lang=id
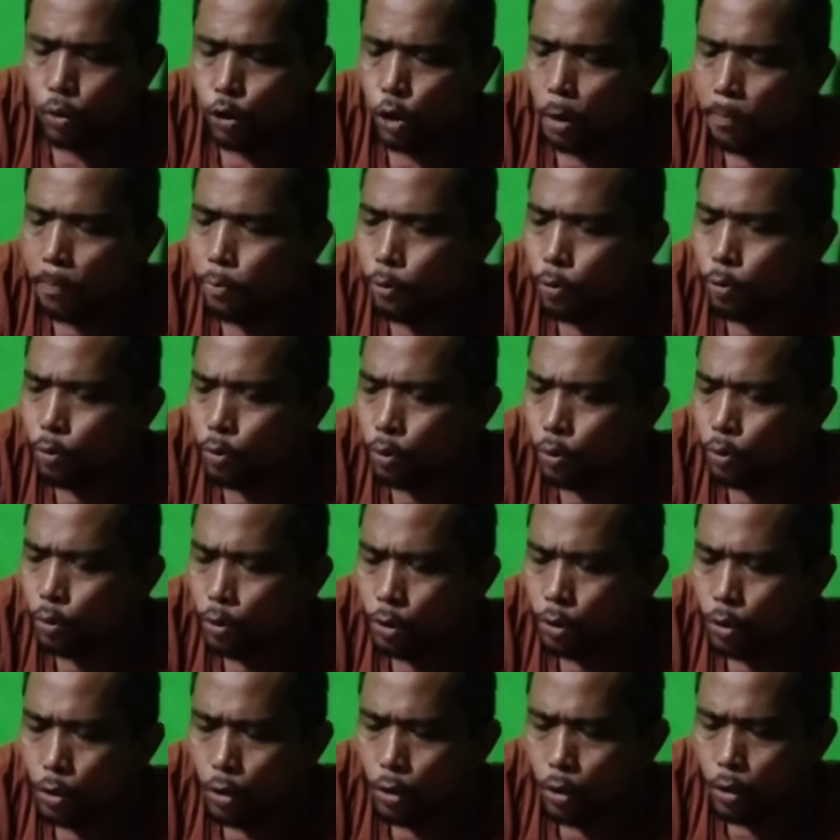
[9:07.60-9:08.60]
Jopung.
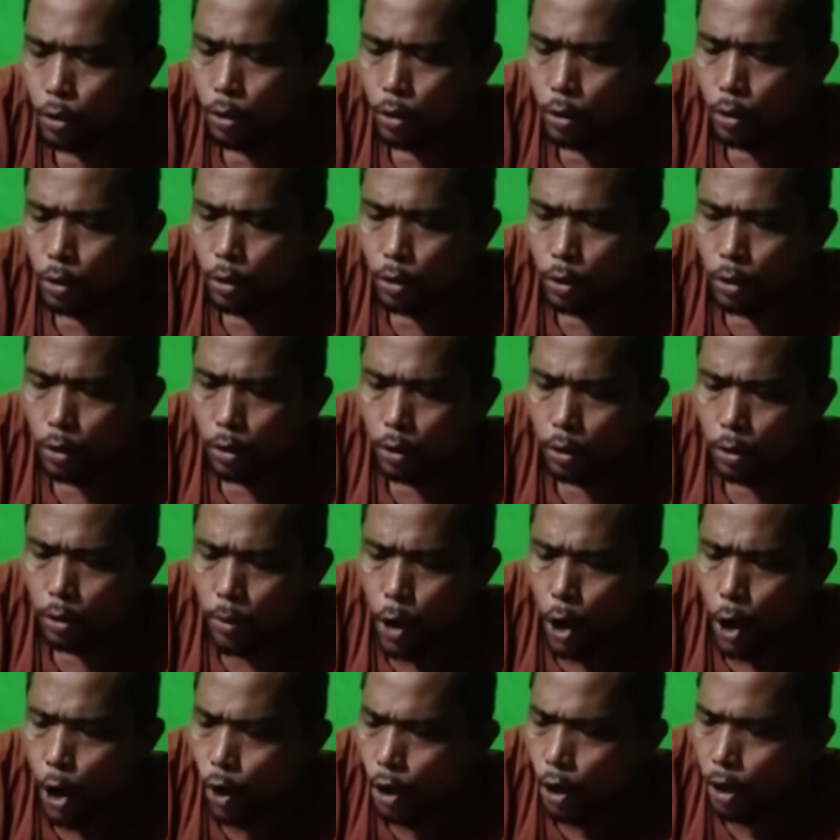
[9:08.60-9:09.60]

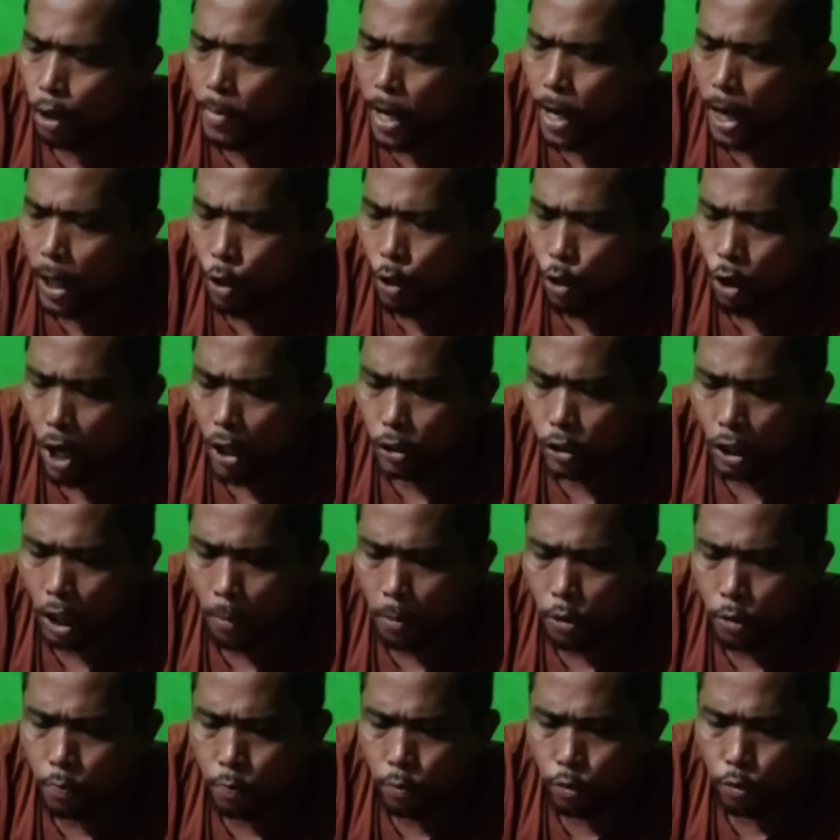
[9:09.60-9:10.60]
Pung, kemarin kau kasih
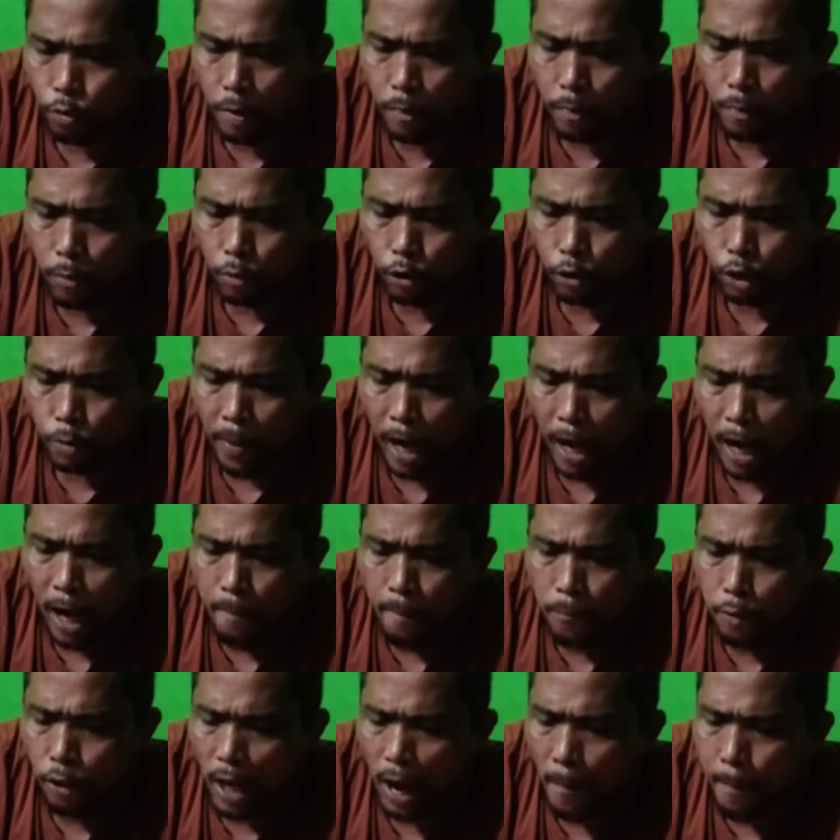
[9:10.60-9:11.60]
kami 10 ya, Pung. Cepatlah,
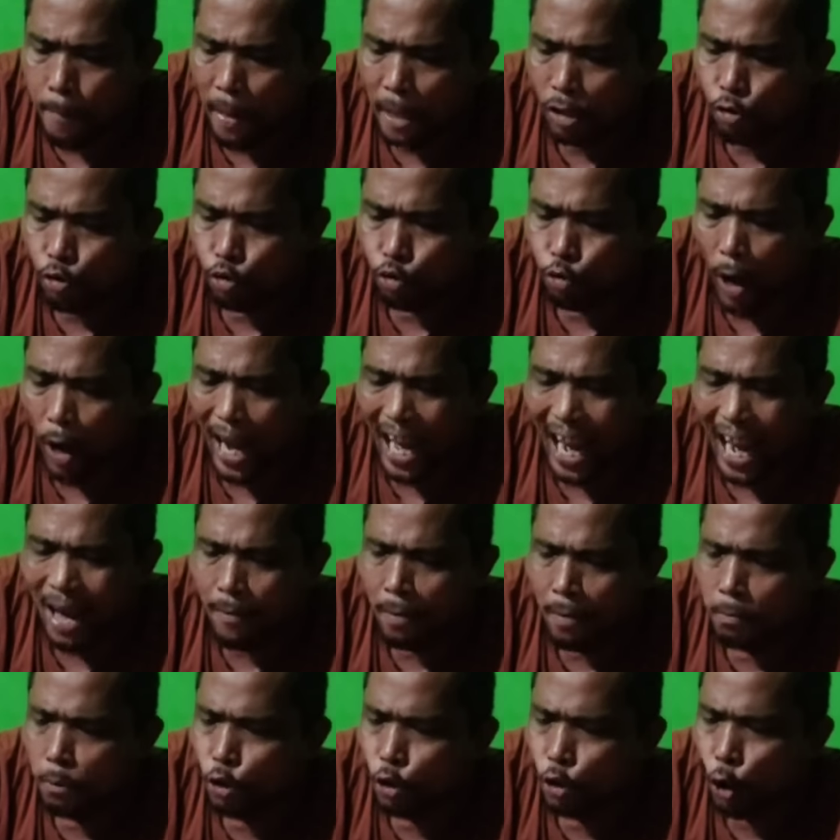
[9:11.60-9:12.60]
Pung. Lapet, suet
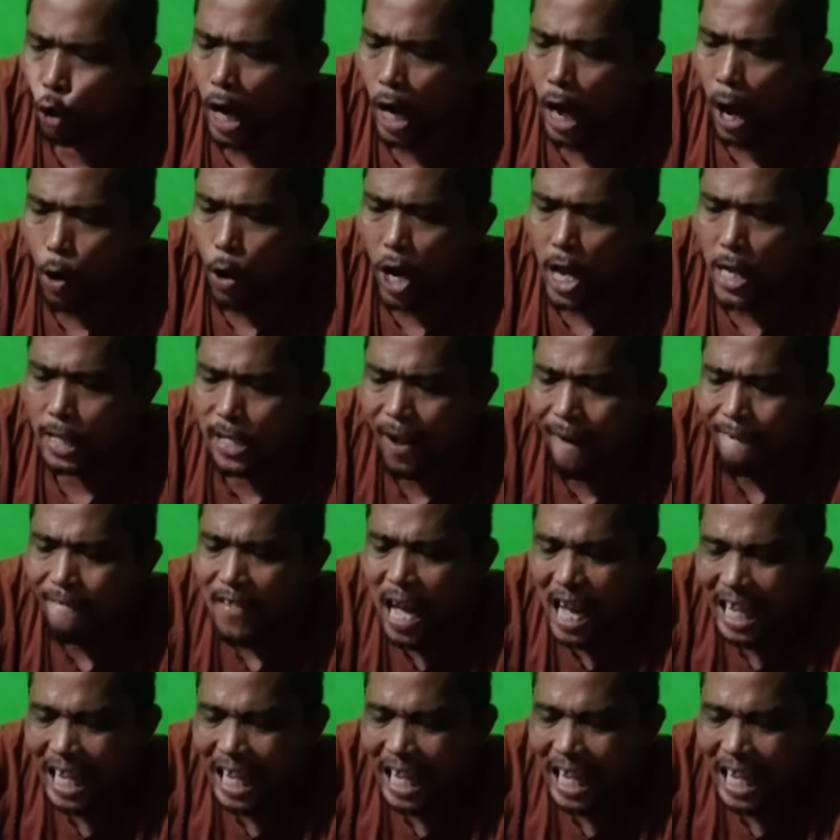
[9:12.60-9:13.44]
Lama betul lah, weh.